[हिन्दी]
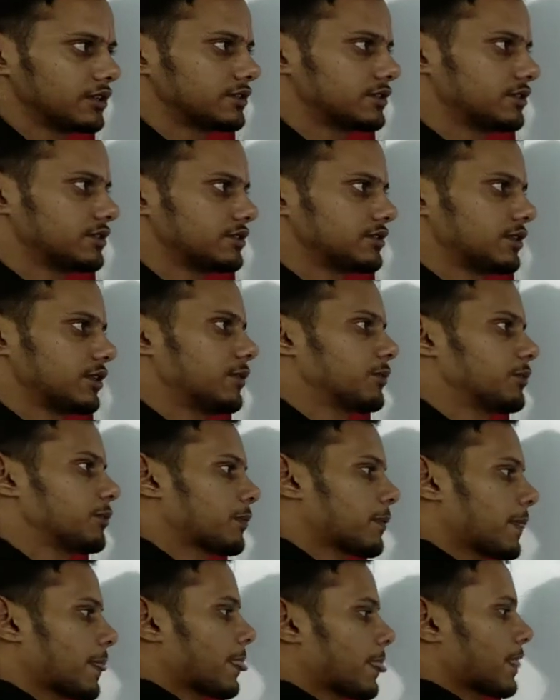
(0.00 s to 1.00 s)
ये चीज़ है
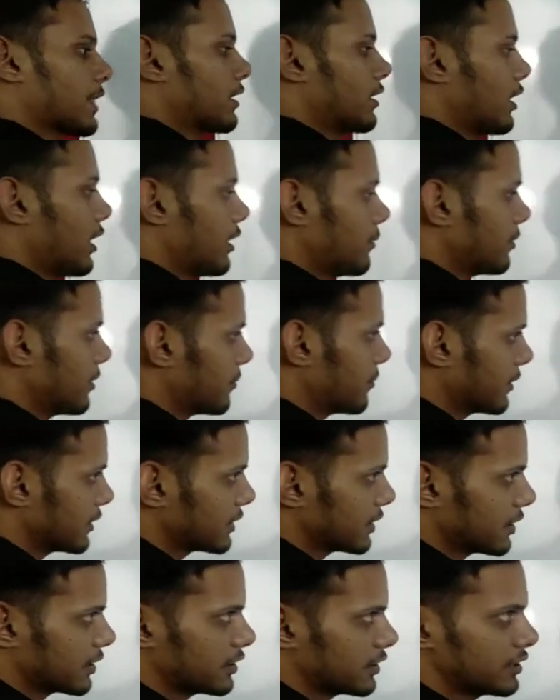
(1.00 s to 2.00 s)
अब अपन
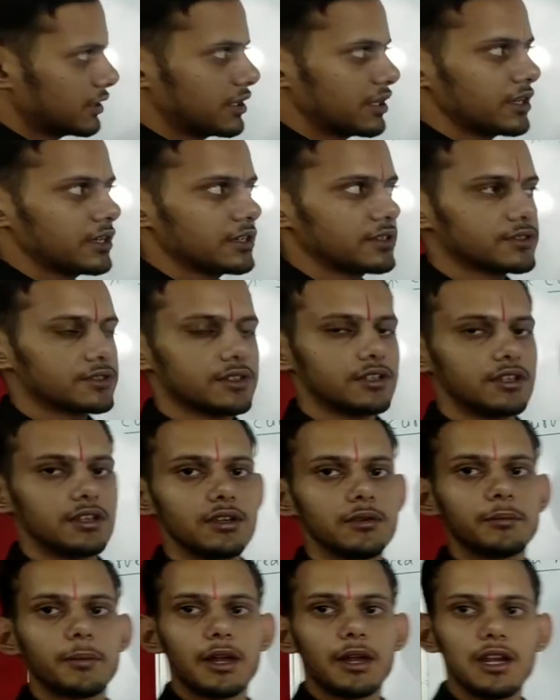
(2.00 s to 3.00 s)
क्या करेंगे इसकी
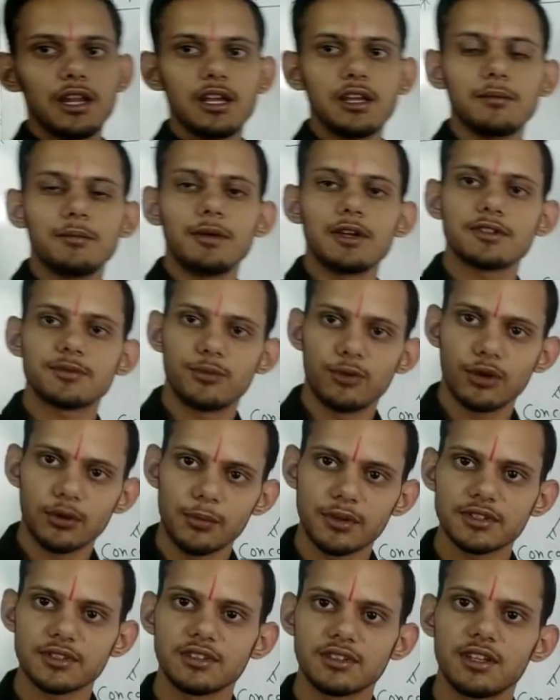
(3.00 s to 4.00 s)
पहले इमेज
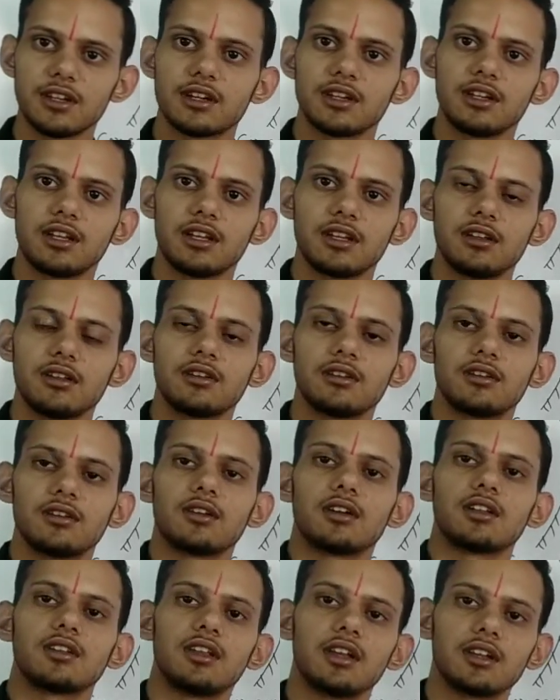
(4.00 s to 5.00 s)
फॉर्मेशन देख लिए
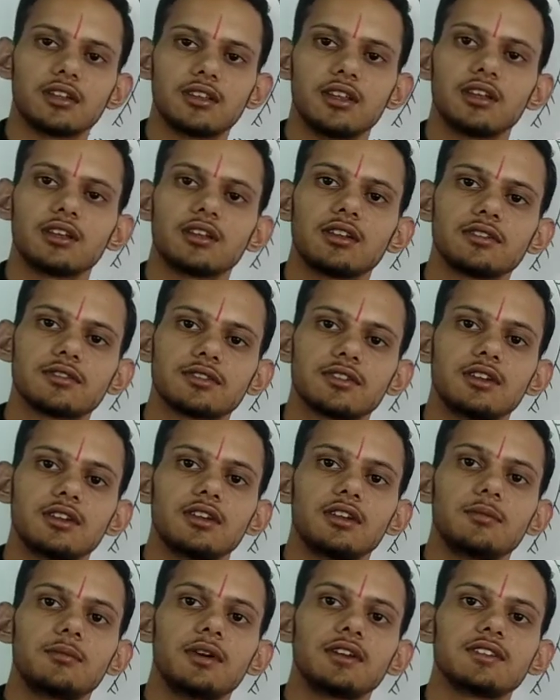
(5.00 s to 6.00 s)
देखते हैं कि इसकी
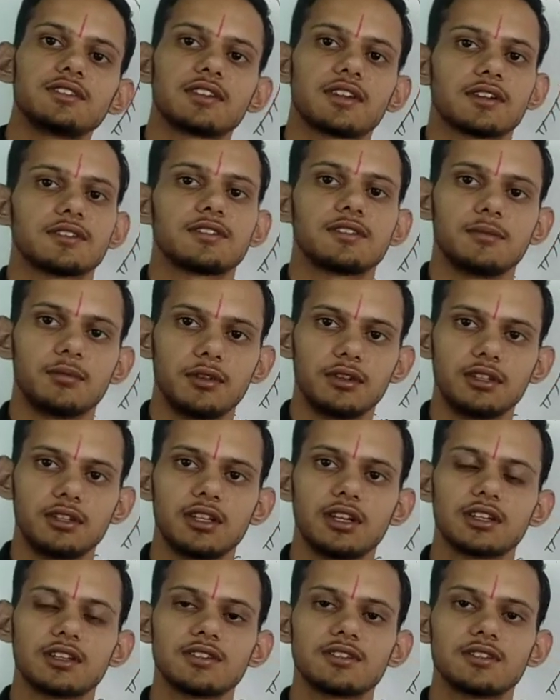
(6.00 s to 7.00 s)
इमेज कैसी
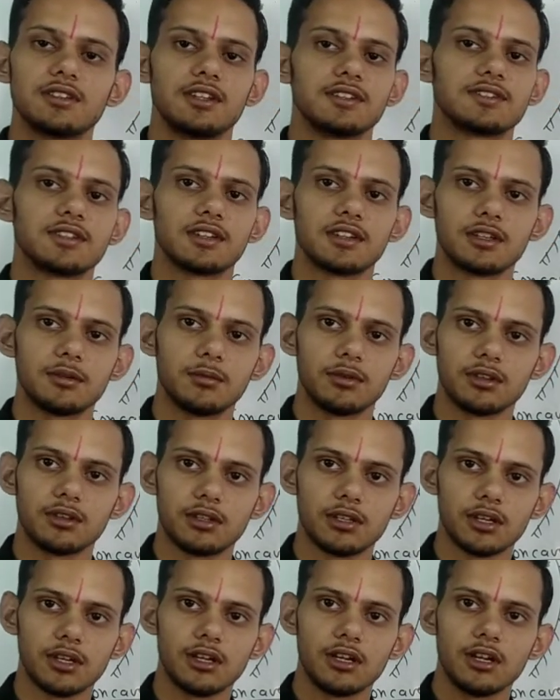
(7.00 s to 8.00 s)
बनती है किस नेचर की
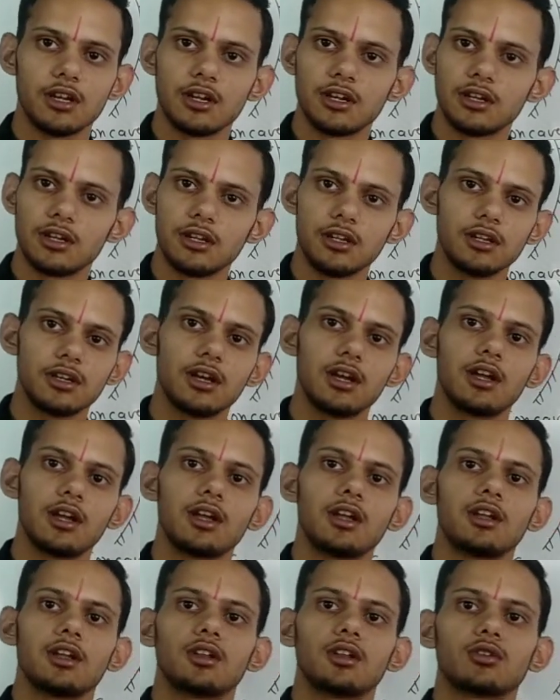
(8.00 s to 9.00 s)
बनती है ठीक है
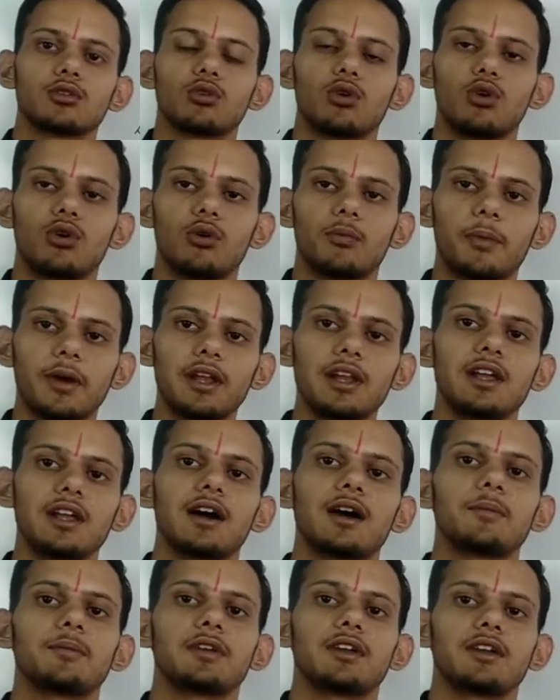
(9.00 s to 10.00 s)
तो पहले
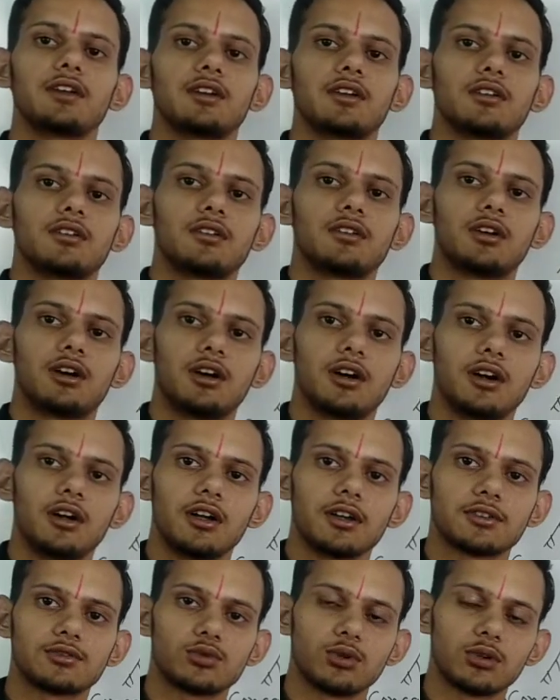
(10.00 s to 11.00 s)
आप ये
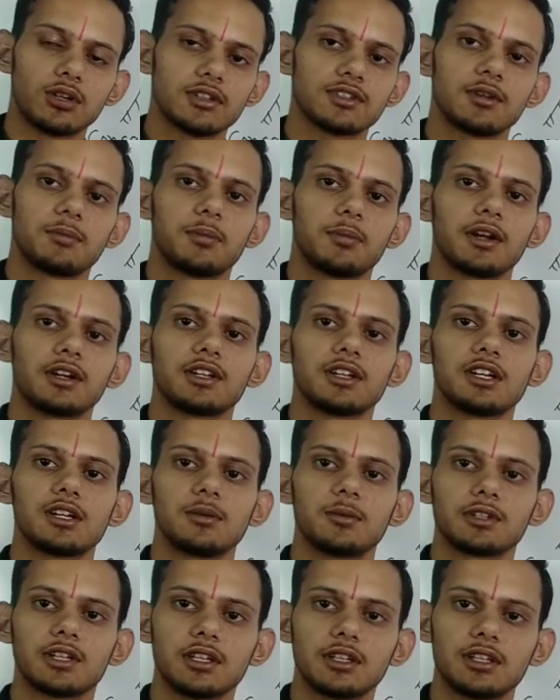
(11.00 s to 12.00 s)
एक छोटा सा
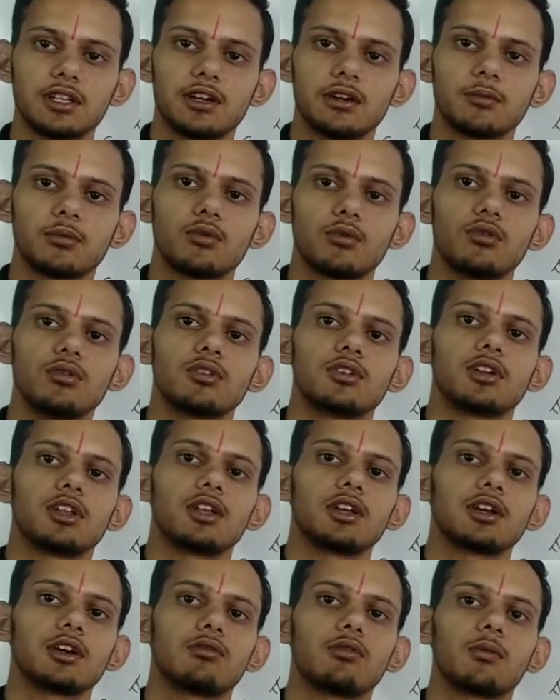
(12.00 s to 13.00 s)
प्रैक्टिकल बताते हैं आपको
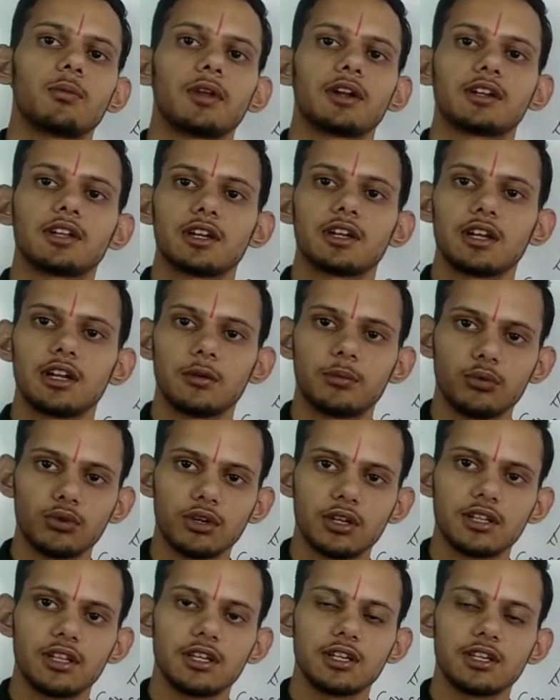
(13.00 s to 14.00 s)
ठीक है वो प्रैक्टिकल आप
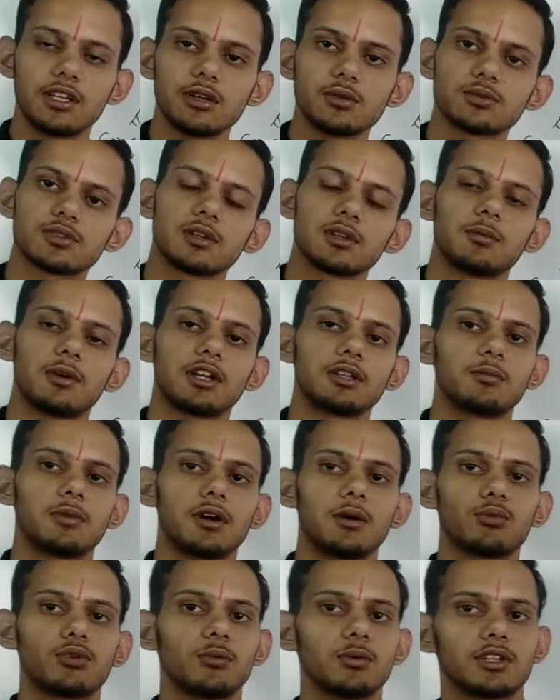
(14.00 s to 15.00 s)
पूरा देखिए उसके बाद
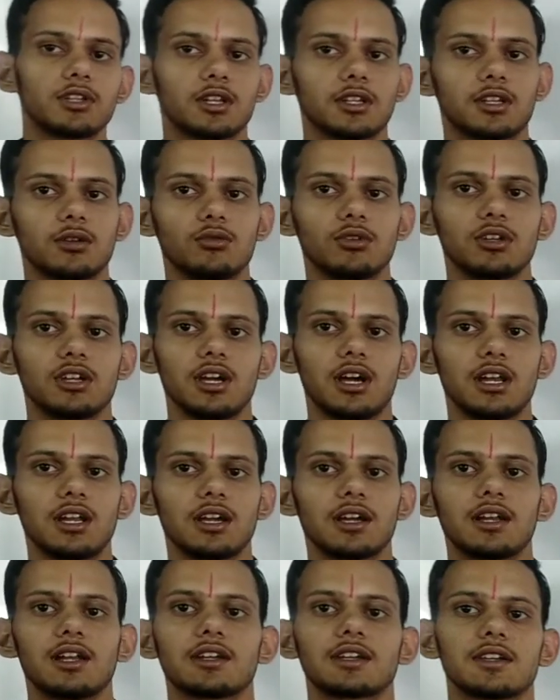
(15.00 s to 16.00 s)
मैं आपको बताता हूँ कि
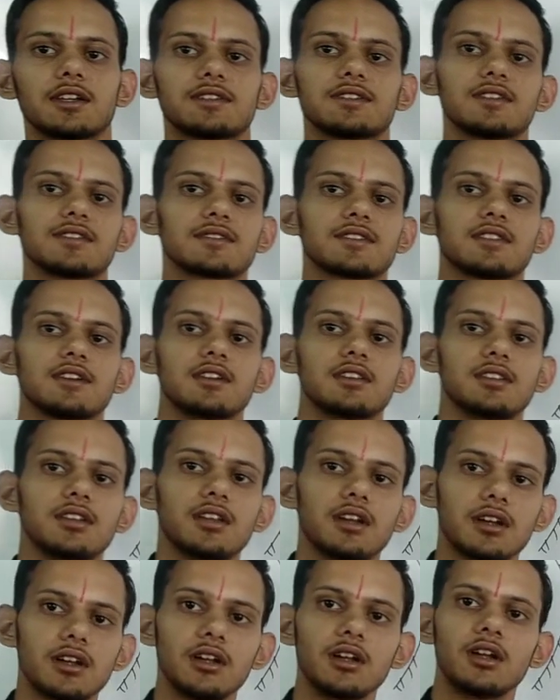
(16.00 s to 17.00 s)
अलग अलग केसेस के
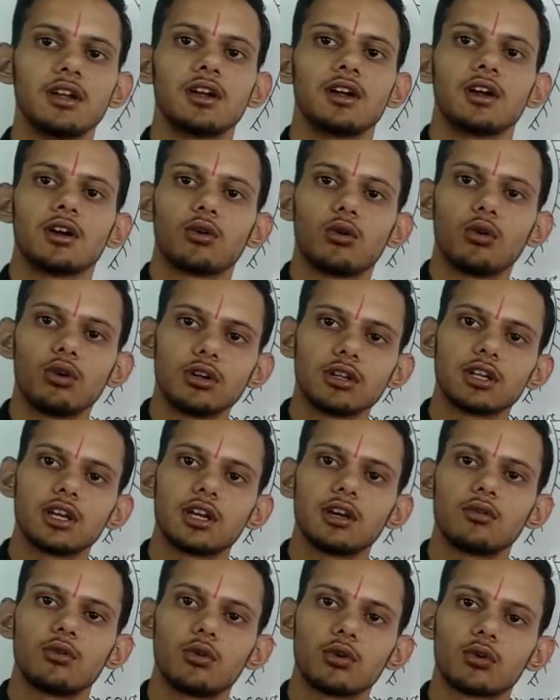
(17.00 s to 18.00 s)
अंदर
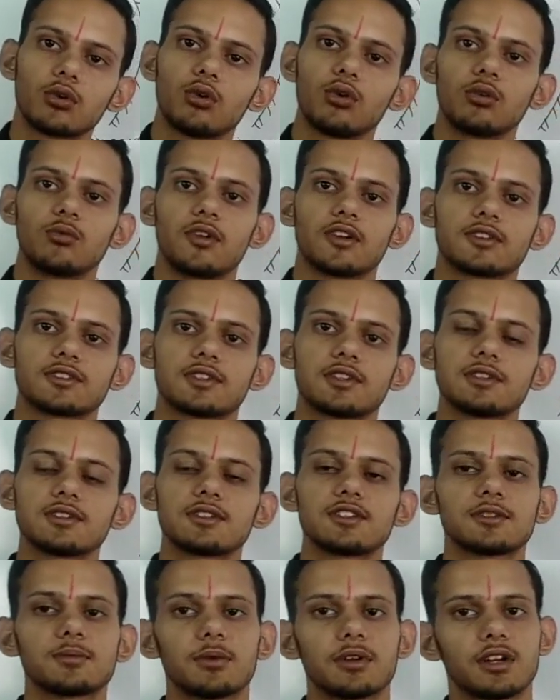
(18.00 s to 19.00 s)
कॉनकेव और कॉन्वेक्स किस
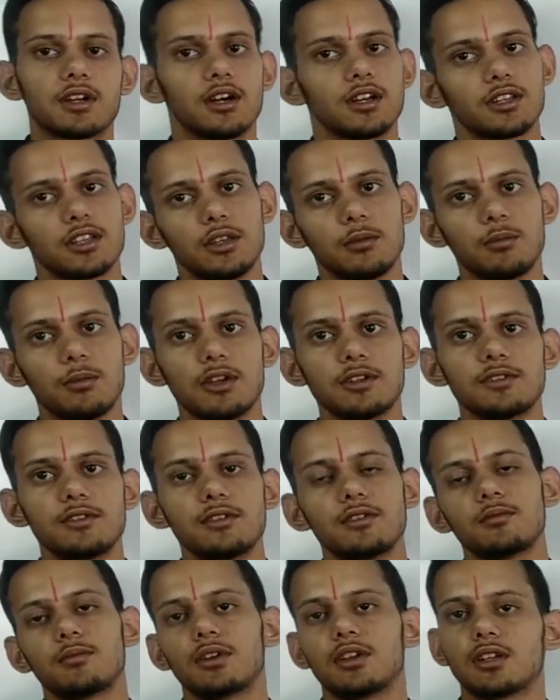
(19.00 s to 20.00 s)
किस प्रकार की इमेज
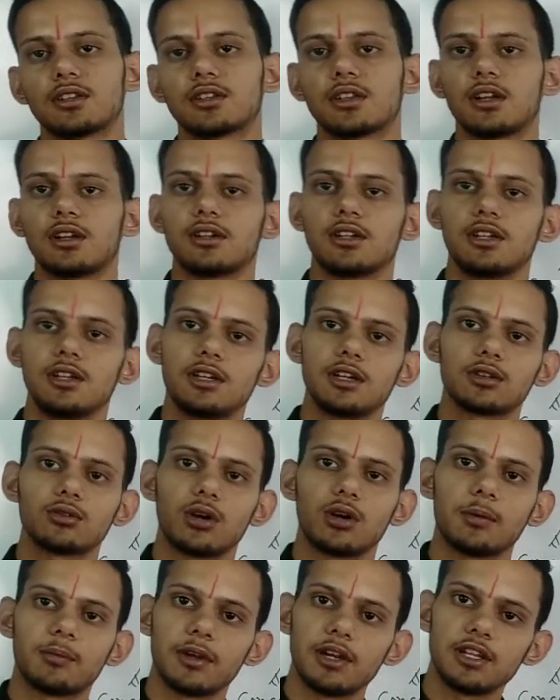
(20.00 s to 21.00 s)
बनाता है ठीक है
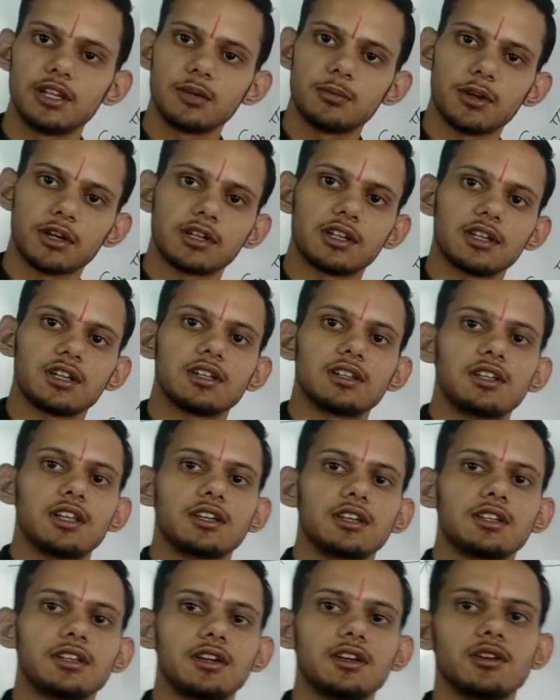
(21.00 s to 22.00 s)
तो आप पहले ये प्रैक्टिकल
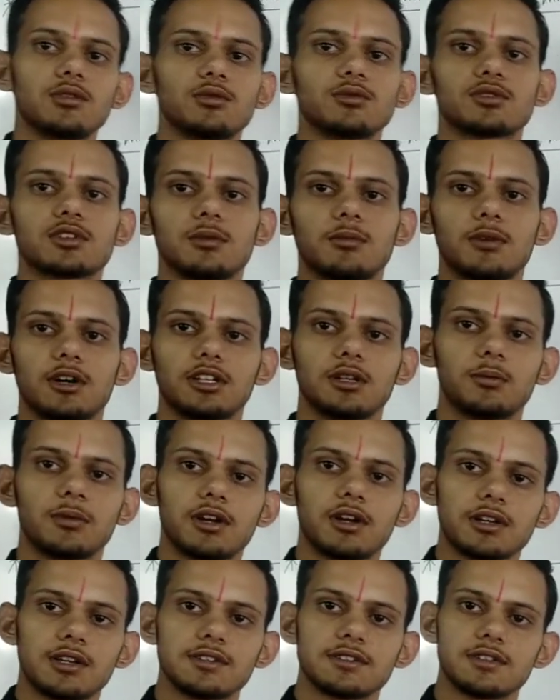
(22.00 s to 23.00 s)
देखिए उसके बाद
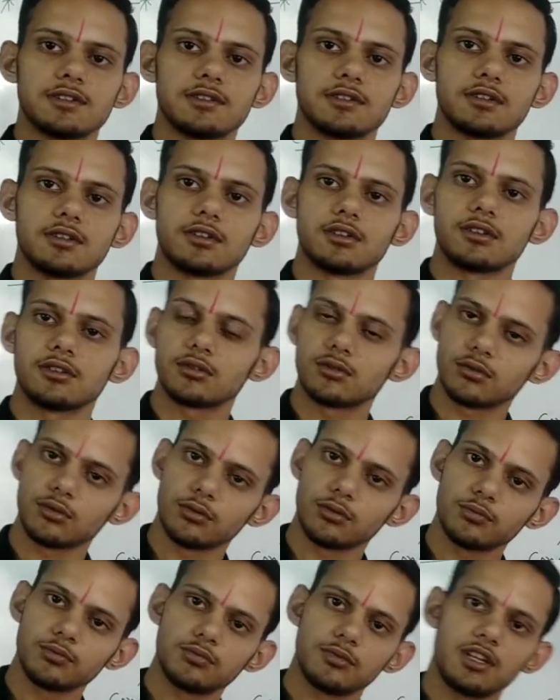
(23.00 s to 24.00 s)
अपना आगे
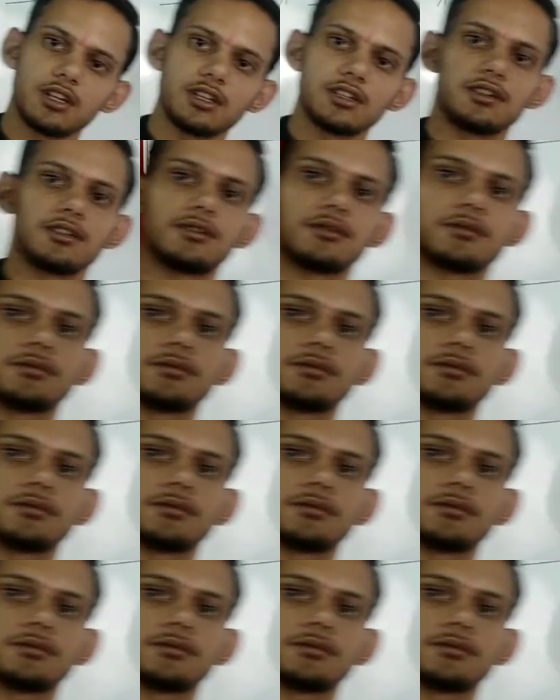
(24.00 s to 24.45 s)
देखिए